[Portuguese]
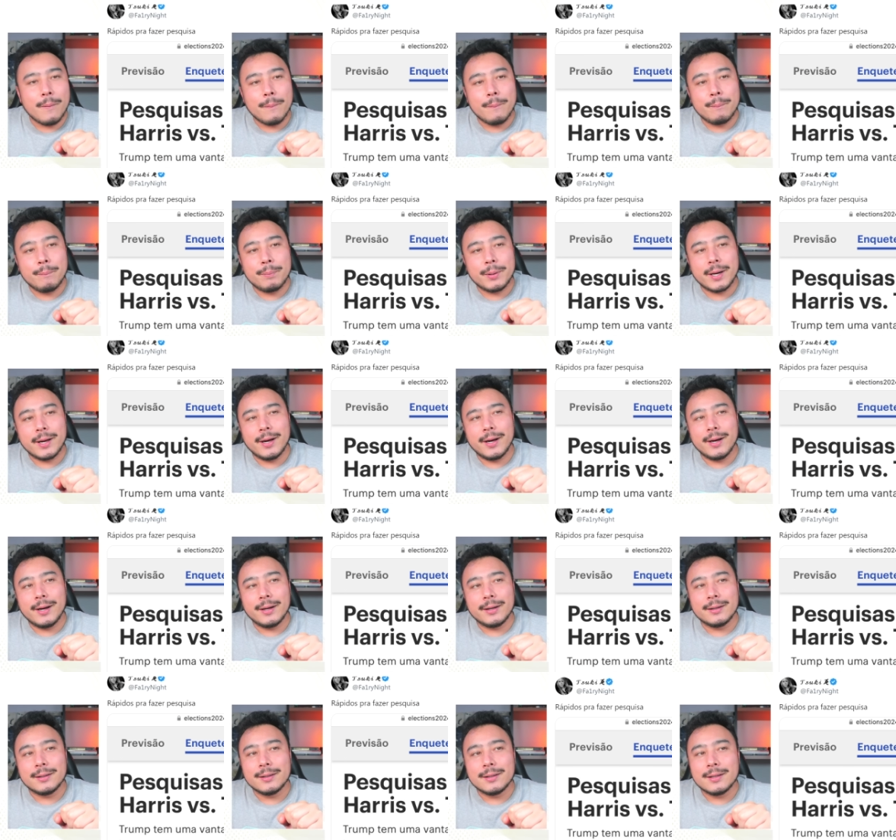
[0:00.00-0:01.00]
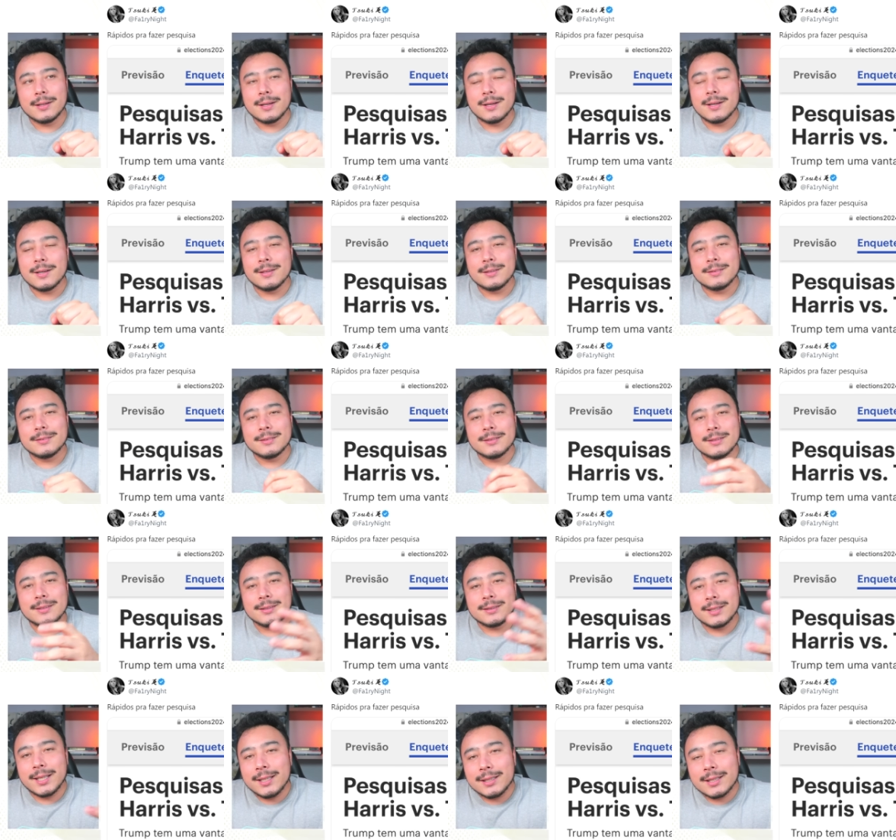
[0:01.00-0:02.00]
para
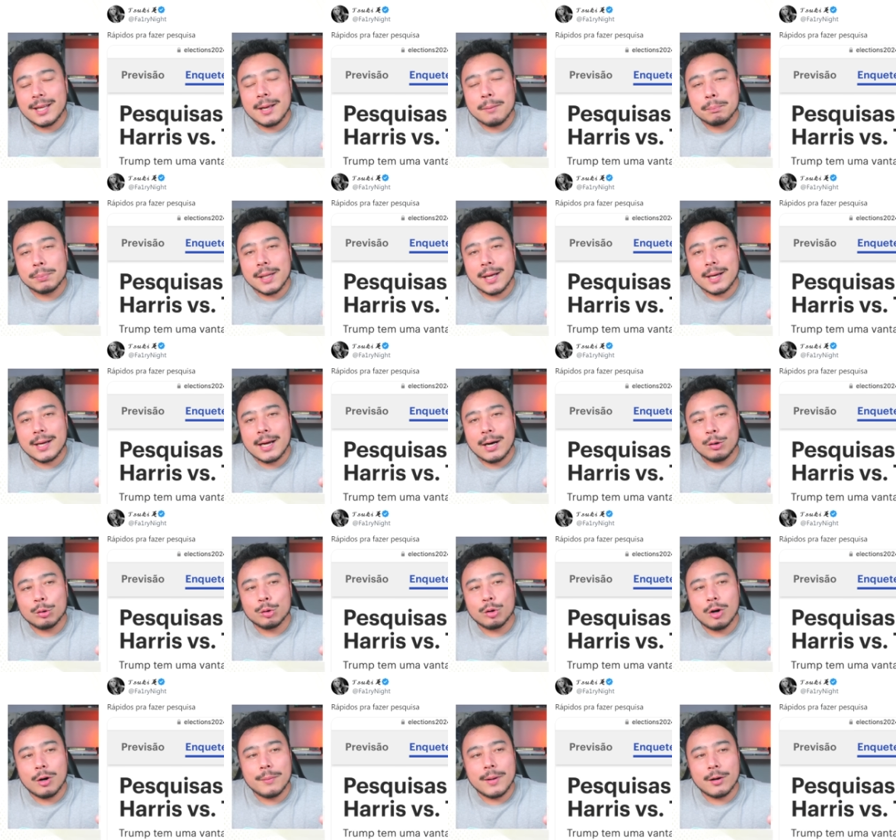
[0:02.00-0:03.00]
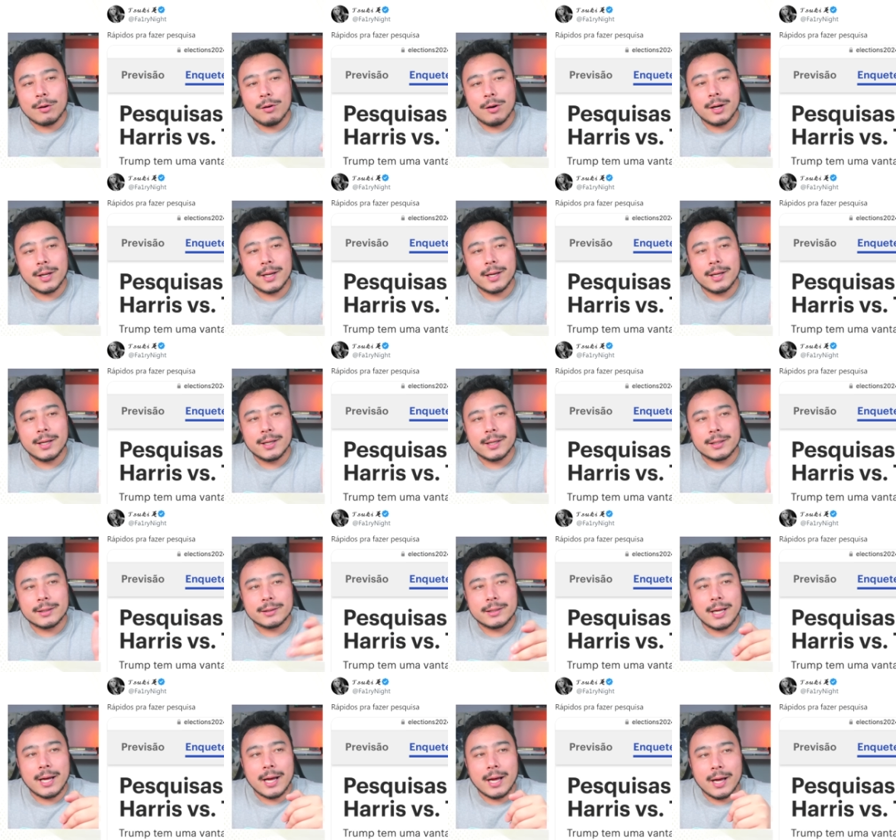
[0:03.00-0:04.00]
tentar emplacar o nome agora
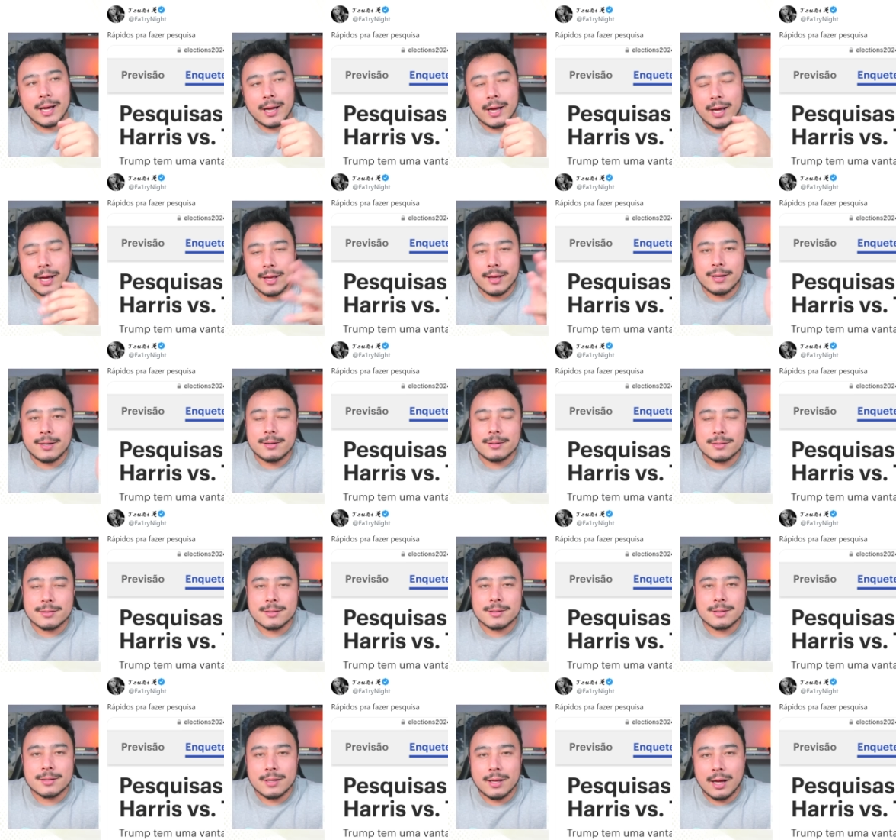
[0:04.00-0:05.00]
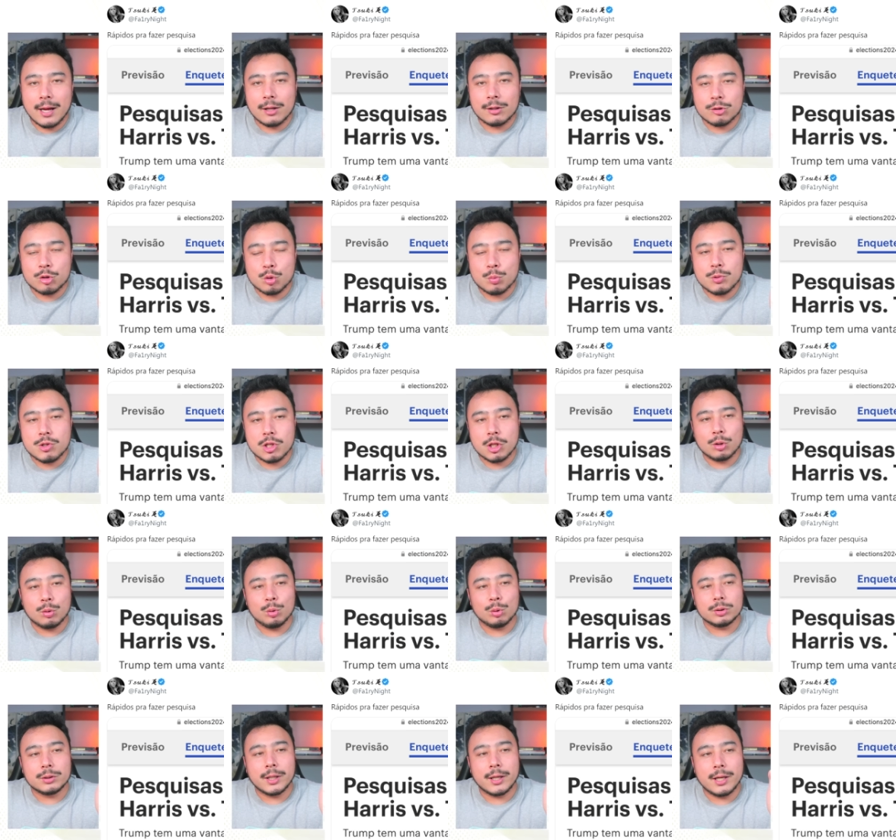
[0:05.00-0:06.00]
da Harris, a
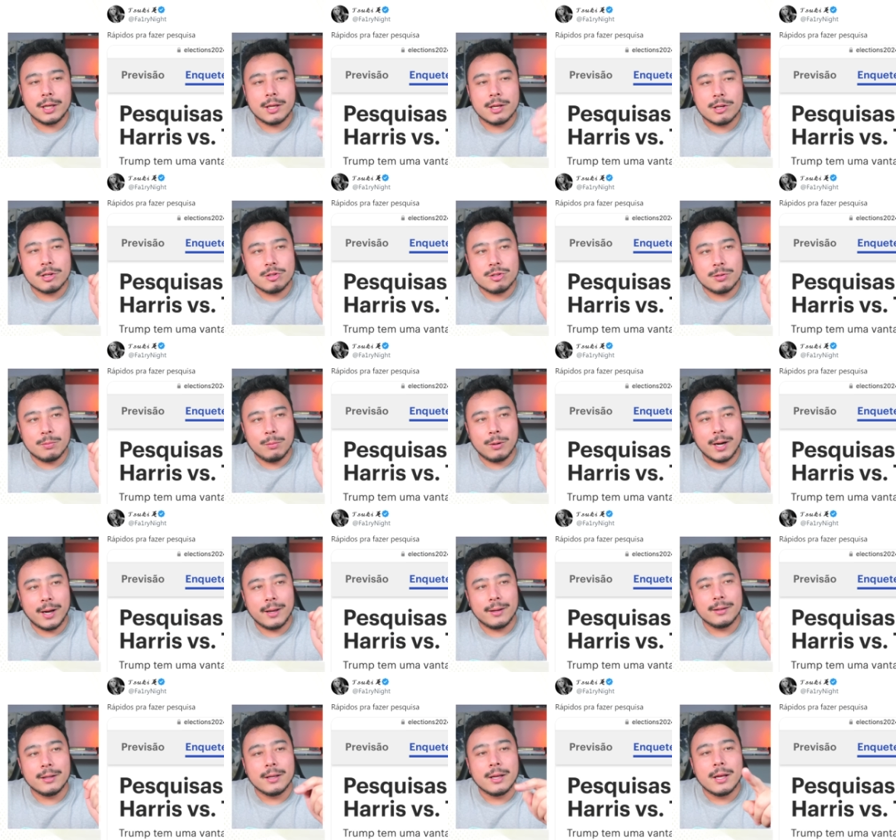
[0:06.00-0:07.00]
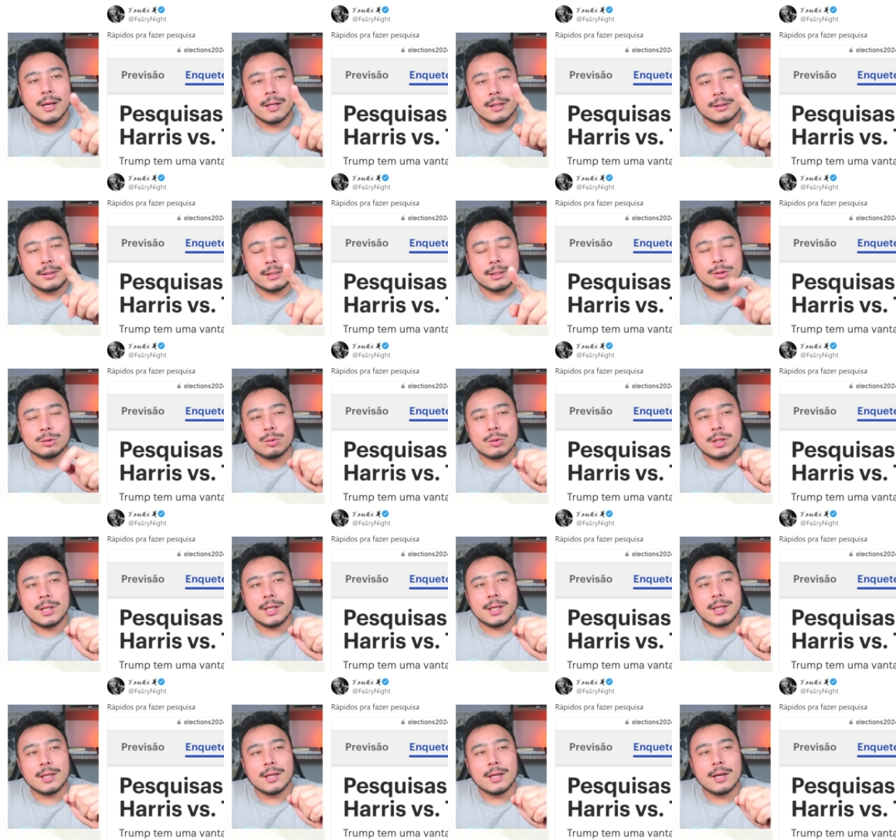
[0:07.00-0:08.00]
substituta aí de Brian. Tanto
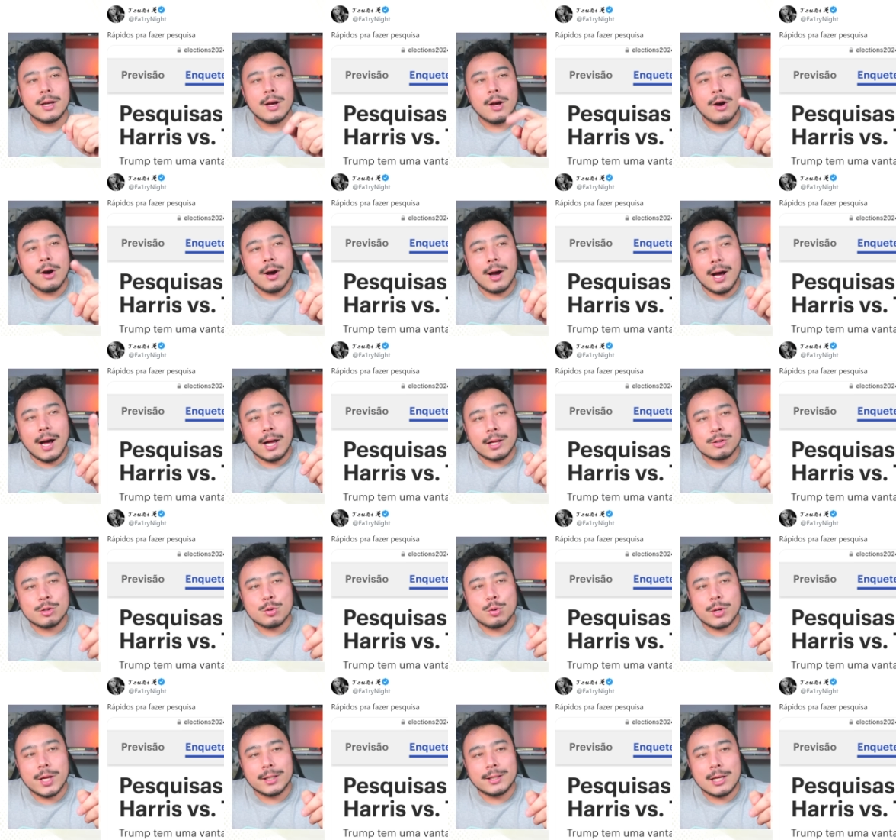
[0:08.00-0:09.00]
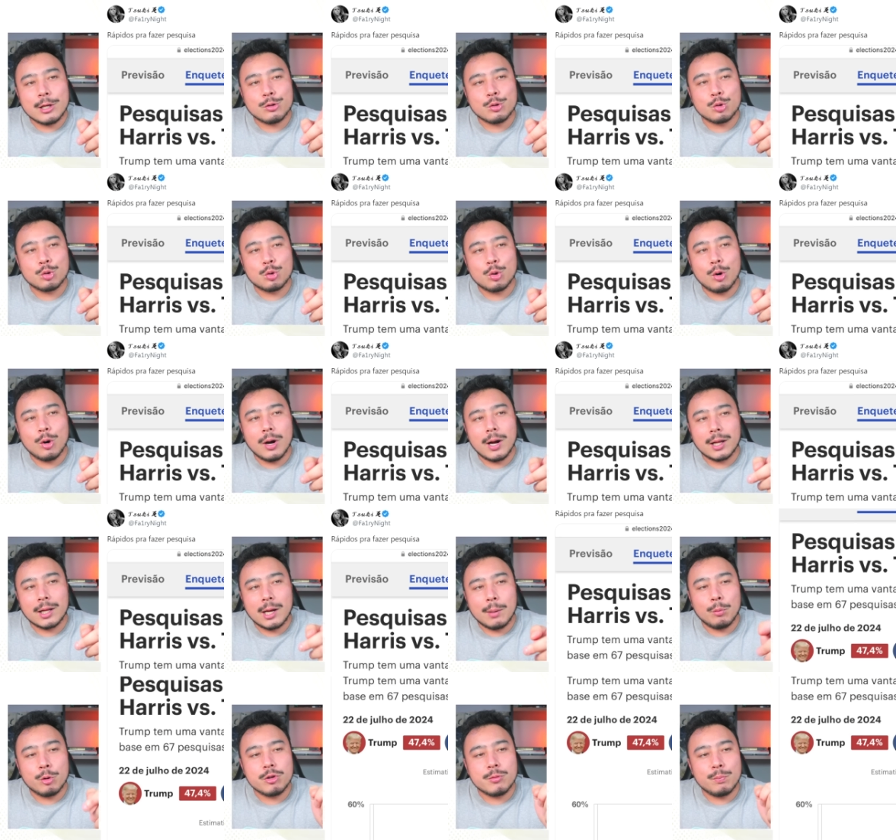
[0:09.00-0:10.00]
que a Tsuki até assustou,
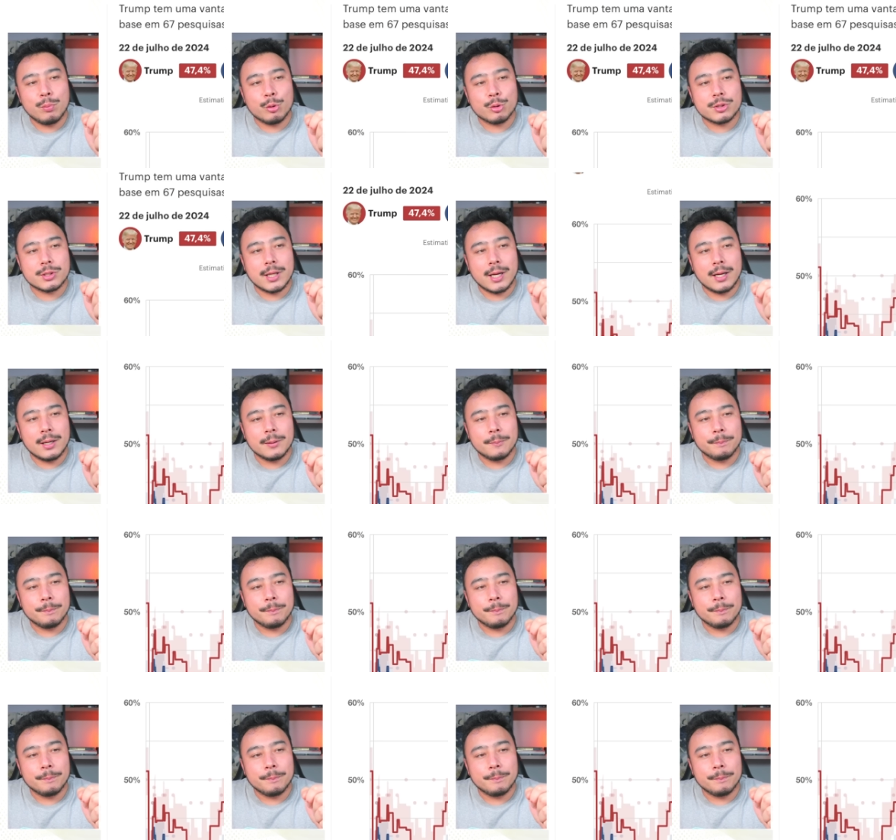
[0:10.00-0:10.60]
acabou de postar,